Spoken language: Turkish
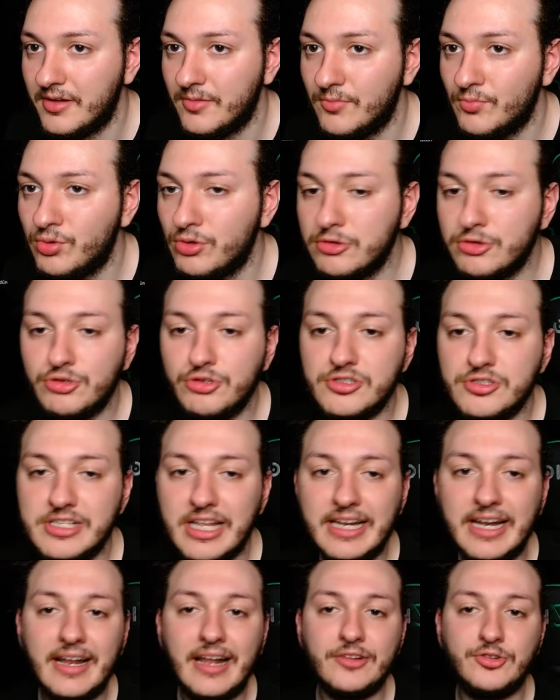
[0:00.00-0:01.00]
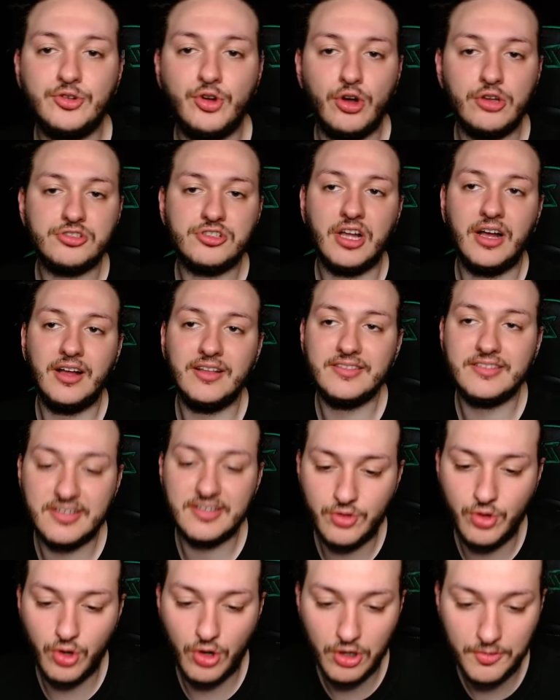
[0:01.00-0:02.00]
Buldunuz lan helal. Ghost Hunter
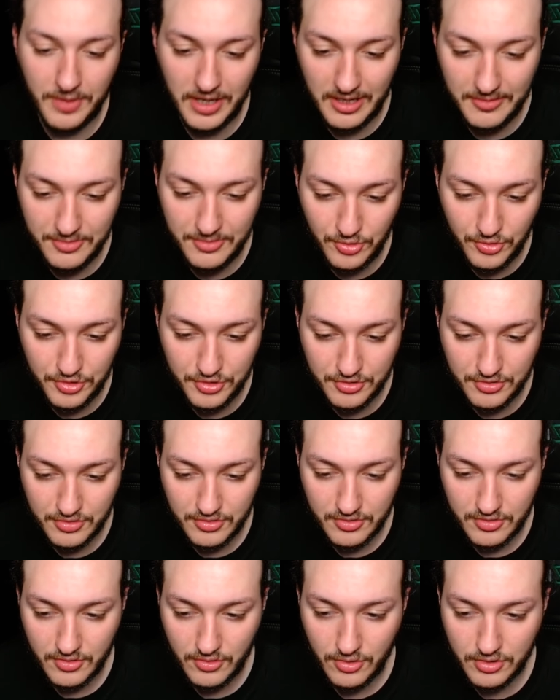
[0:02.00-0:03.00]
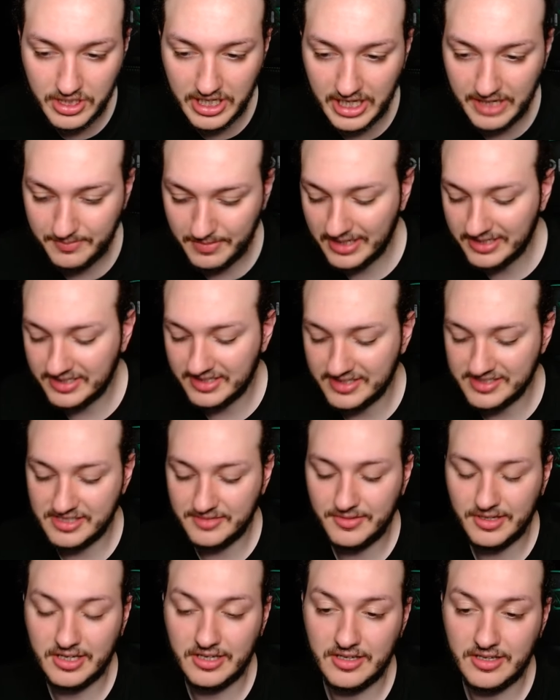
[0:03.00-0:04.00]
Corp abi oyun. Okey ben
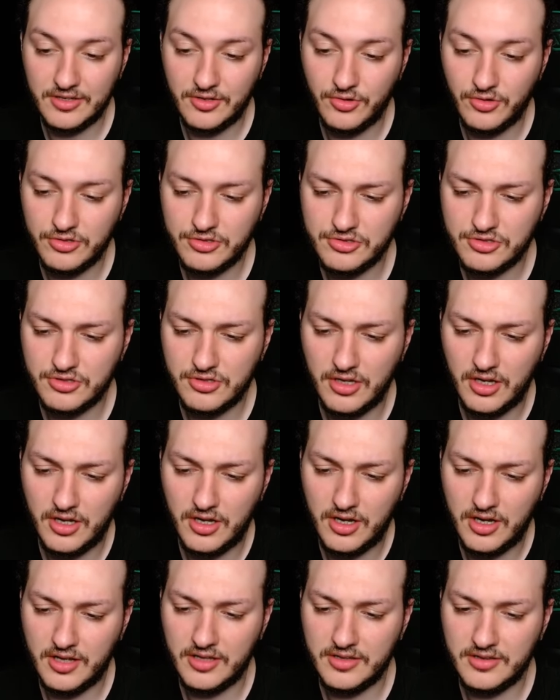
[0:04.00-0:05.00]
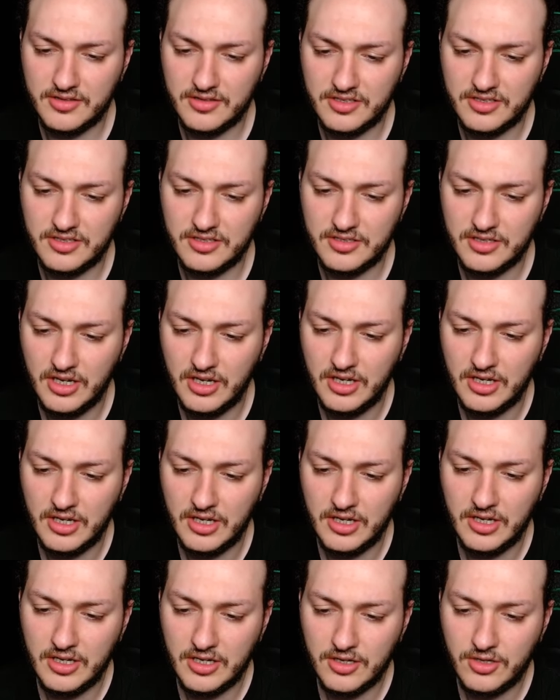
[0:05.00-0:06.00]
yazayım agalara. Ghost Hunter
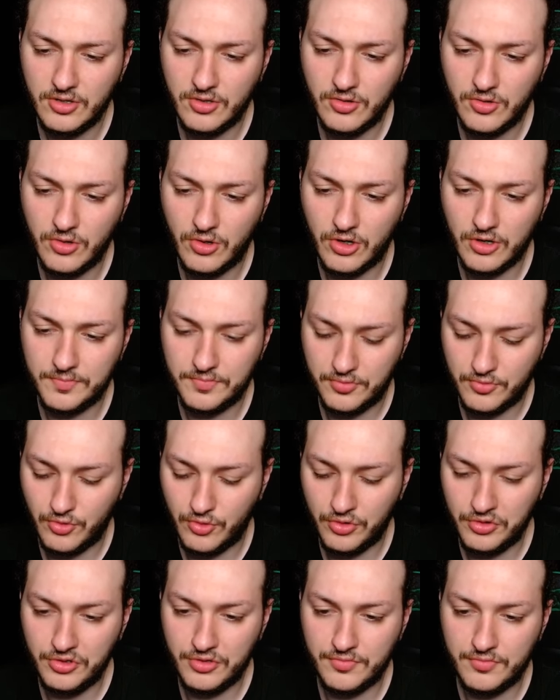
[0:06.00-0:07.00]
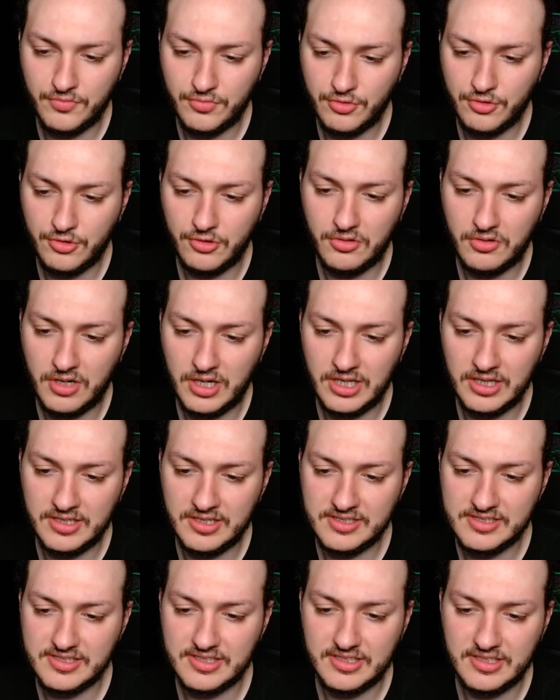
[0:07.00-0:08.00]
Corp. Oyun bu.
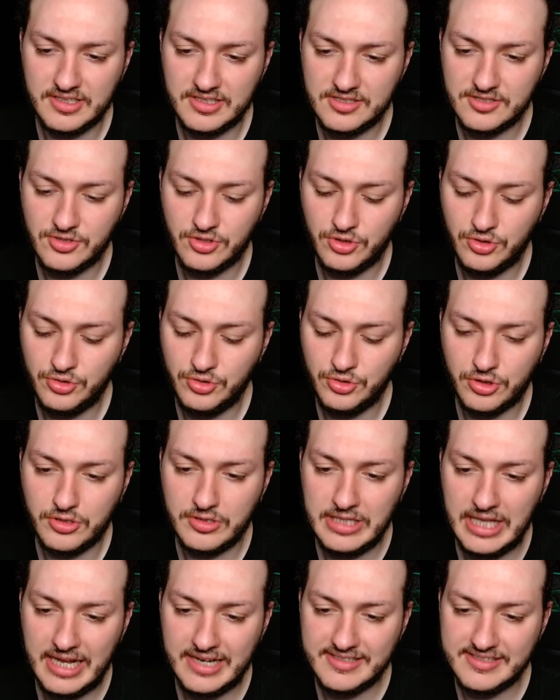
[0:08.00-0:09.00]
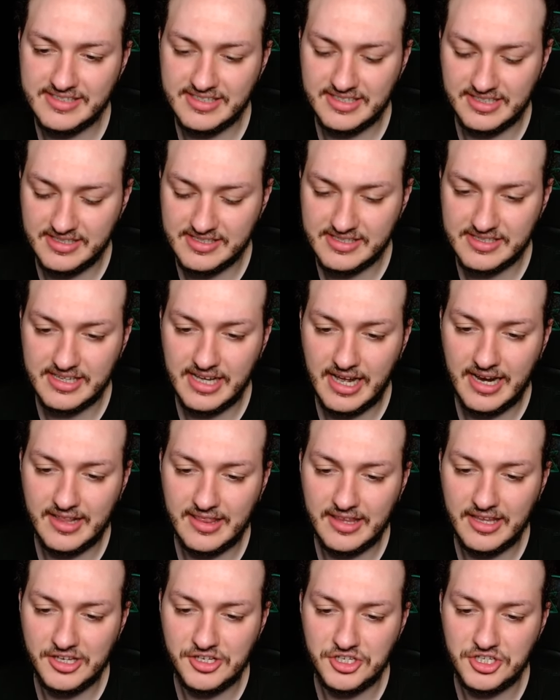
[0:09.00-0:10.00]
Alırsınız, yüklersiniz
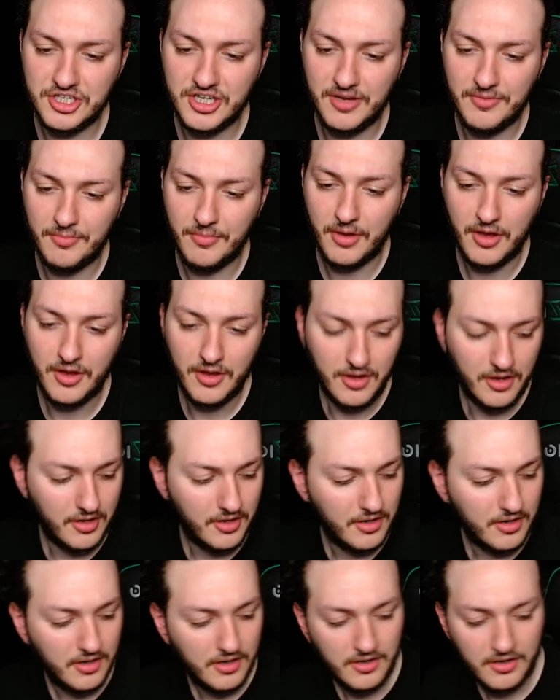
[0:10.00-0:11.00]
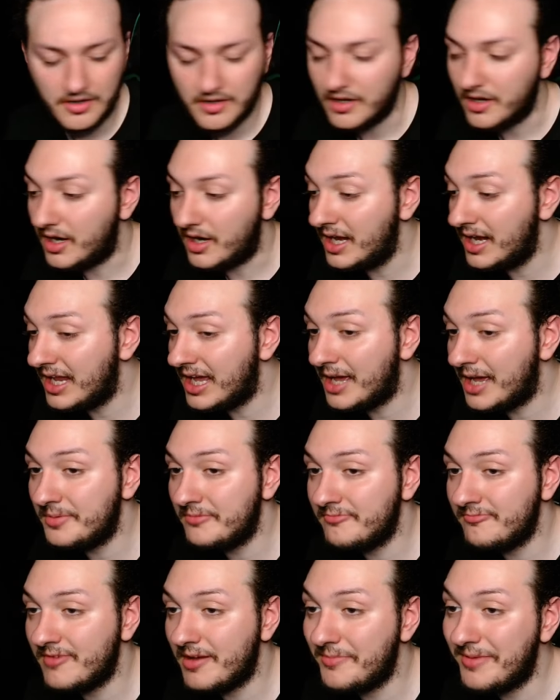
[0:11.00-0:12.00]
kardeşim. Ali
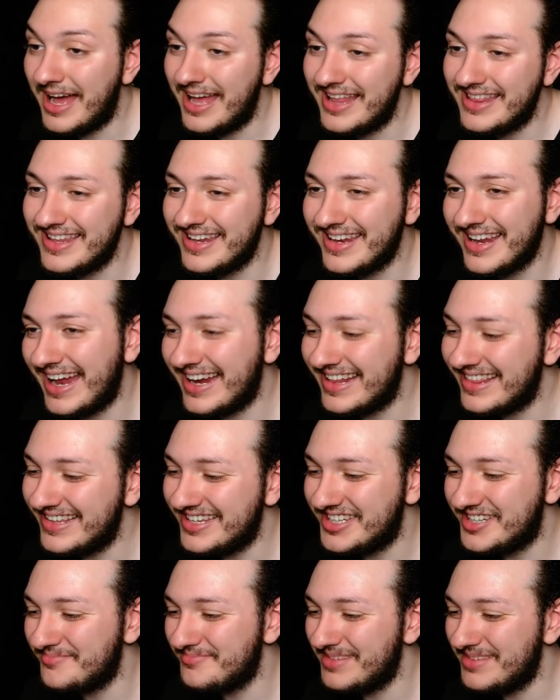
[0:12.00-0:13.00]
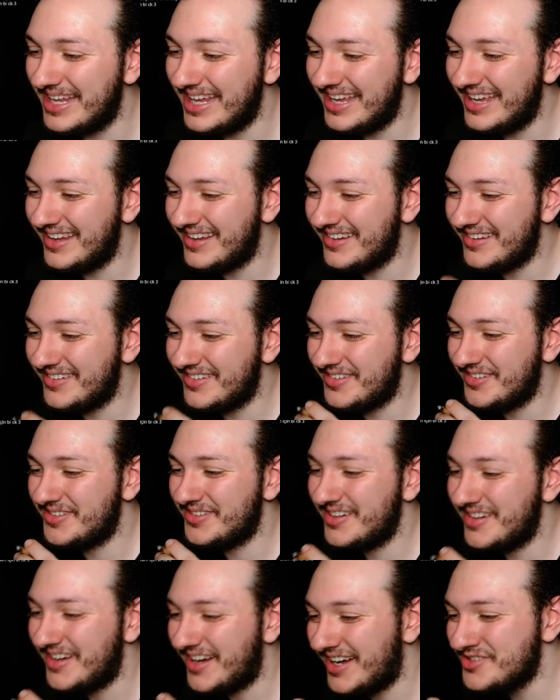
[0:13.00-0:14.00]
abim ve Bahadır kardeşimle
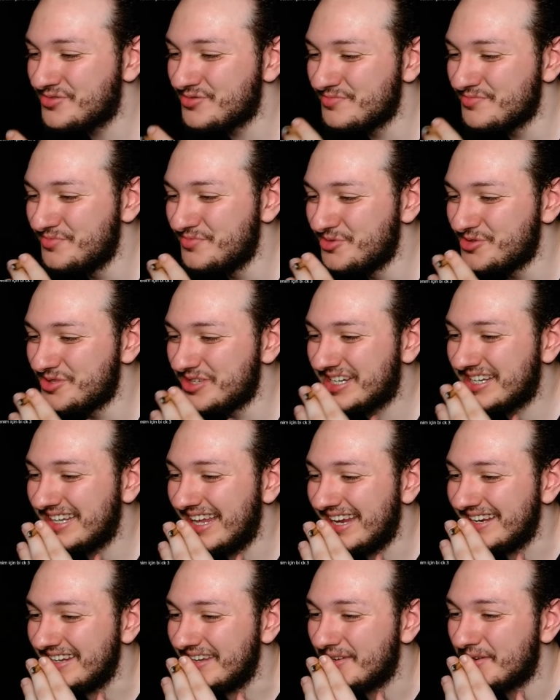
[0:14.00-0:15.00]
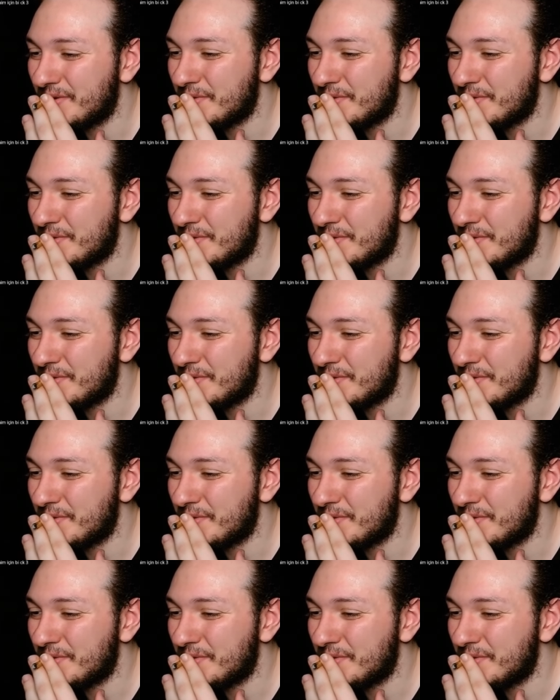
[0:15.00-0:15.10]
Acun müzikleri.